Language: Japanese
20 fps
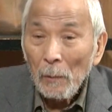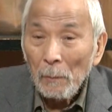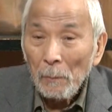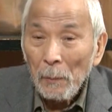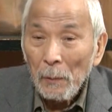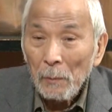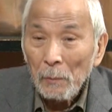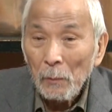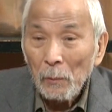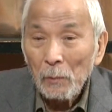ぱり
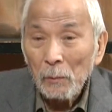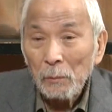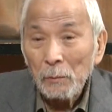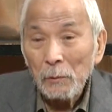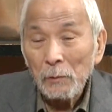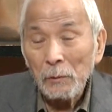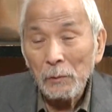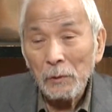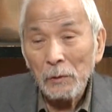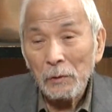僕
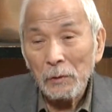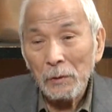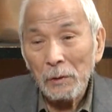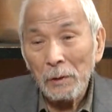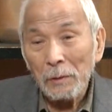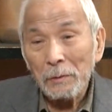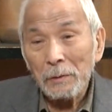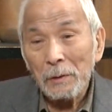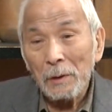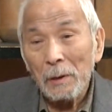水木しげる
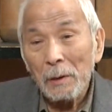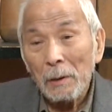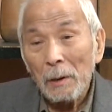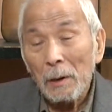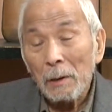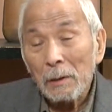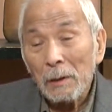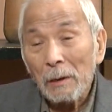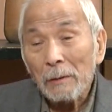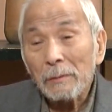さんあ
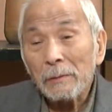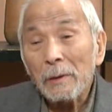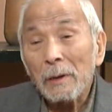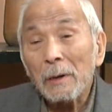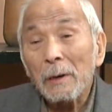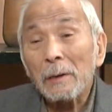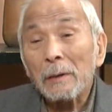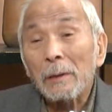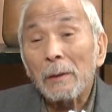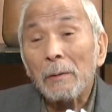亡くなられ
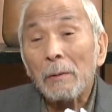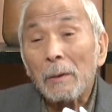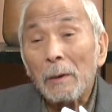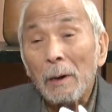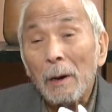たのか